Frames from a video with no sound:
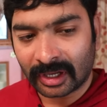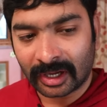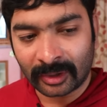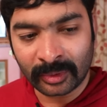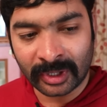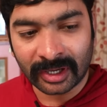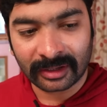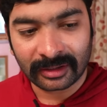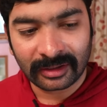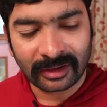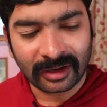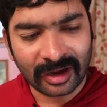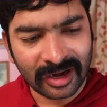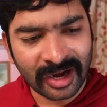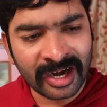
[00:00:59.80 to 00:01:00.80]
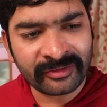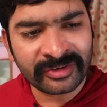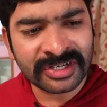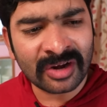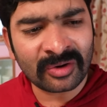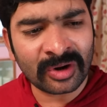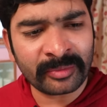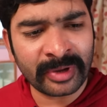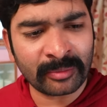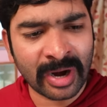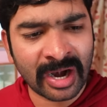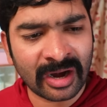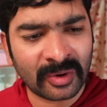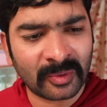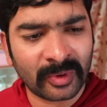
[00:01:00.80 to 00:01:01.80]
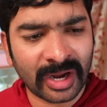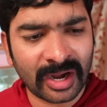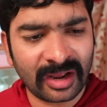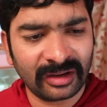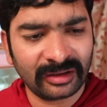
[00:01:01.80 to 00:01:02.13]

అవునా అలాంటి విషయాలు కూడా మీరు మాట్లాడుకుంటారా